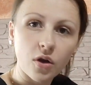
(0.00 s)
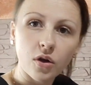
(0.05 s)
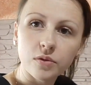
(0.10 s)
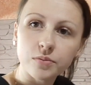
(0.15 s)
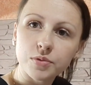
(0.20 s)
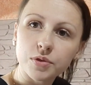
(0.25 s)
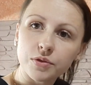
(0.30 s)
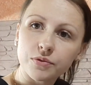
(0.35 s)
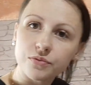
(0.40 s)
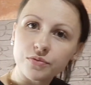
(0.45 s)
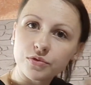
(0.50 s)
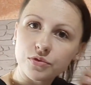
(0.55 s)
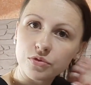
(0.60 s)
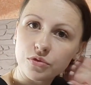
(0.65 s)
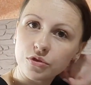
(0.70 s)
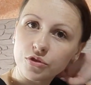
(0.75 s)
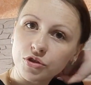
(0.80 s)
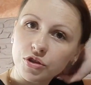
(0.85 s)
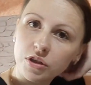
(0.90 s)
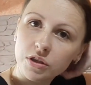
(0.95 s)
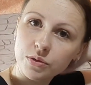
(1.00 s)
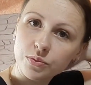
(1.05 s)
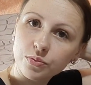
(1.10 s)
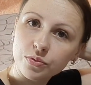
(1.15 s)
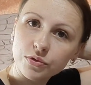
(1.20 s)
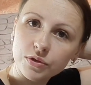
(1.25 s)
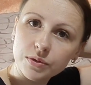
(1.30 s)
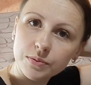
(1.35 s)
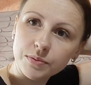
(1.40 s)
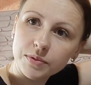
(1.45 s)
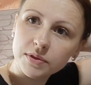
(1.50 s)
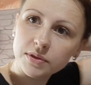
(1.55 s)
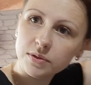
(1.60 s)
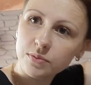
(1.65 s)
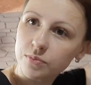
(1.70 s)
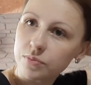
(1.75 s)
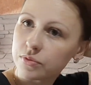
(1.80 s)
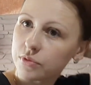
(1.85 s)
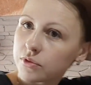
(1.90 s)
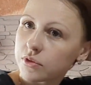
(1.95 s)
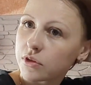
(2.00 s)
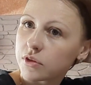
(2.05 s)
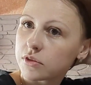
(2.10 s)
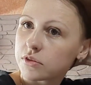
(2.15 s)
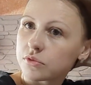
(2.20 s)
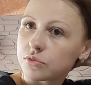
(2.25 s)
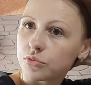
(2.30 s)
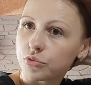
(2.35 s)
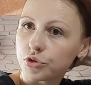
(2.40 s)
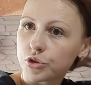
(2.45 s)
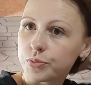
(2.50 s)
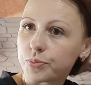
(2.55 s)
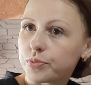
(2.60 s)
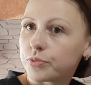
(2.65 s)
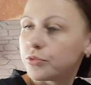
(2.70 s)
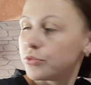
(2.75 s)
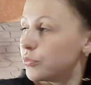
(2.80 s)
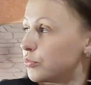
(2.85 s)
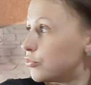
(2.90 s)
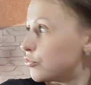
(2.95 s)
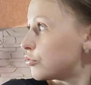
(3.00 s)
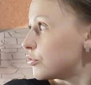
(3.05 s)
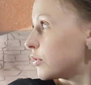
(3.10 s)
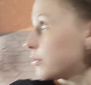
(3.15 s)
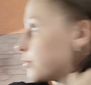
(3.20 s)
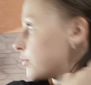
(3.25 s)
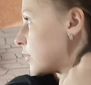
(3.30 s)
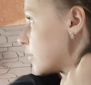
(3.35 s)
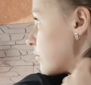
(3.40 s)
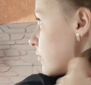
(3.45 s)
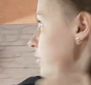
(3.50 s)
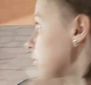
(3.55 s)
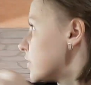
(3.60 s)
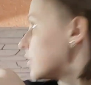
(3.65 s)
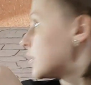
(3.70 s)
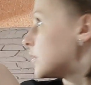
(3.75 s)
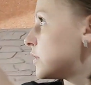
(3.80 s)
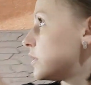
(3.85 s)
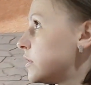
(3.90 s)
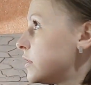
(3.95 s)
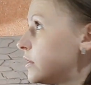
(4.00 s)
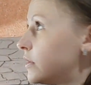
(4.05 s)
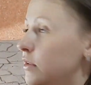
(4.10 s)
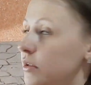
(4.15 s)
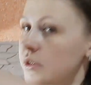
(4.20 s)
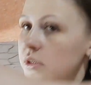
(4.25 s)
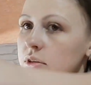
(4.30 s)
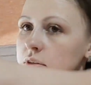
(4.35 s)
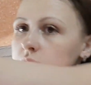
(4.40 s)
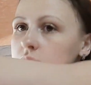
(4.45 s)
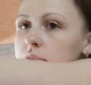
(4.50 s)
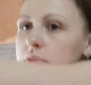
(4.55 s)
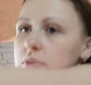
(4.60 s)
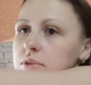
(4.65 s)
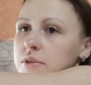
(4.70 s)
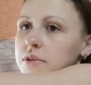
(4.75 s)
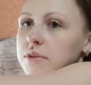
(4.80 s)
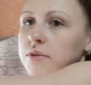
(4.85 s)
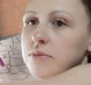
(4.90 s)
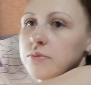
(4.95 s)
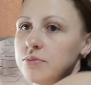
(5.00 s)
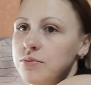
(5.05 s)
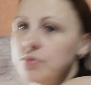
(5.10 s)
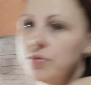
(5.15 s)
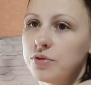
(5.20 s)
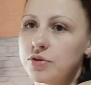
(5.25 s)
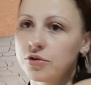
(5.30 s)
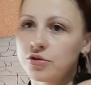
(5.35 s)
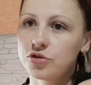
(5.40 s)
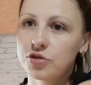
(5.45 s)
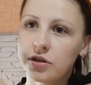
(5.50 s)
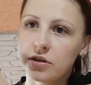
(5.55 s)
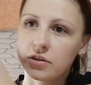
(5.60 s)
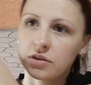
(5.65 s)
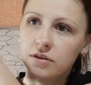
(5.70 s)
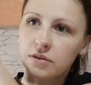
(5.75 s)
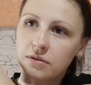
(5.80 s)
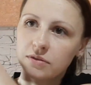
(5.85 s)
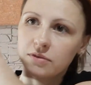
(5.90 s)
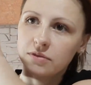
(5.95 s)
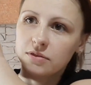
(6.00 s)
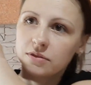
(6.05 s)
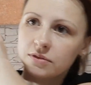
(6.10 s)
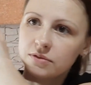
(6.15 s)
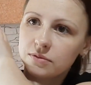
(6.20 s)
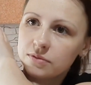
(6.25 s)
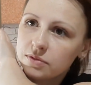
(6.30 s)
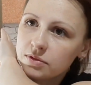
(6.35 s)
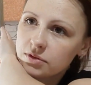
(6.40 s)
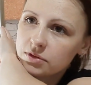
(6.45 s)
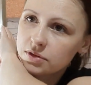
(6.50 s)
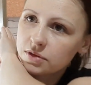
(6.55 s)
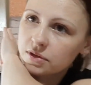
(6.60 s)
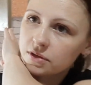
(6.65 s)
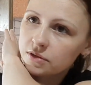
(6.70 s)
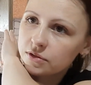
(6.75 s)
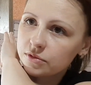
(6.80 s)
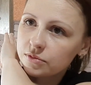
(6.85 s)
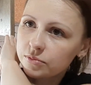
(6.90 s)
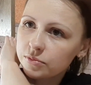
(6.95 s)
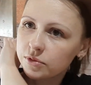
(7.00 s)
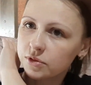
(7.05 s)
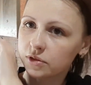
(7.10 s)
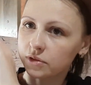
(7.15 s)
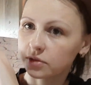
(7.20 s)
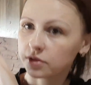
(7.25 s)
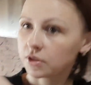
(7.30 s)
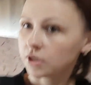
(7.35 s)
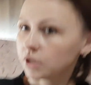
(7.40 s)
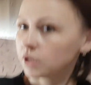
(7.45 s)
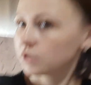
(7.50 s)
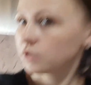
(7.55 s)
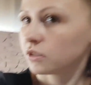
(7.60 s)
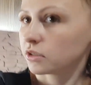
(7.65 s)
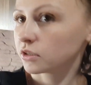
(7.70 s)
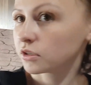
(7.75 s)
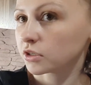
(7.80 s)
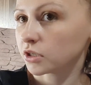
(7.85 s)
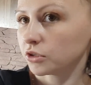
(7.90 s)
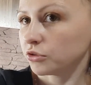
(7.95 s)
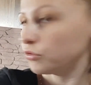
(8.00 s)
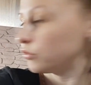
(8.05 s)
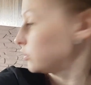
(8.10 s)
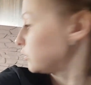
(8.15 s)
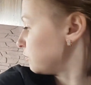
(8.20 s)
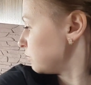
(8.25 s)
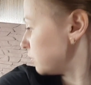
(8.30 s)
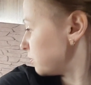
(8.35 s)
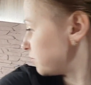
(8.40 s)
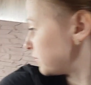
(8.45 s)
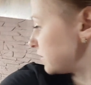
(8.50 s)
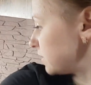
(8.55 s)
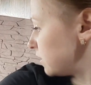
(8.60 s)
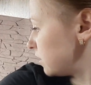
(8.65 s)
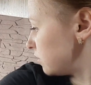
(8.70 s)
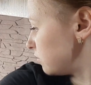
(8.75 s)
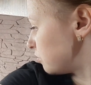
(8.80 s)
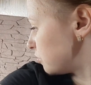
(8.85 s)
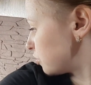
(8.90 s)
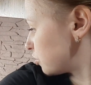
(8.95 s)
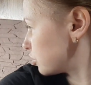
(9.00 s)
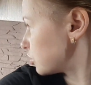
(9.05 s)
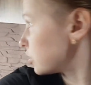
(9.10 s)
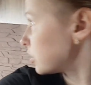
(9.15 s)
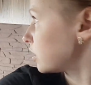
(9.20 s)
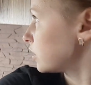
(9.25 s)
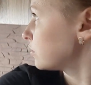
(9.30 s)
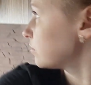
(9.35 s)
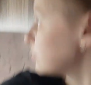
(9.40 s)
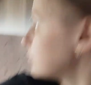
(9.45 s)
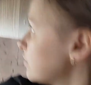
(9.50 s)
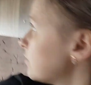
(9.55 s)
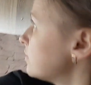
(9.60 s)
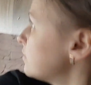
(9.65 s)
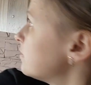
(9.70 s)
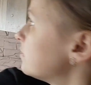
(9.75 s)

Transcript: В общем, все, сейчас будем собираться. Господи, ну что там такое, Это эти Перчатки все висят у меня. На крана они мне постоянно мешают.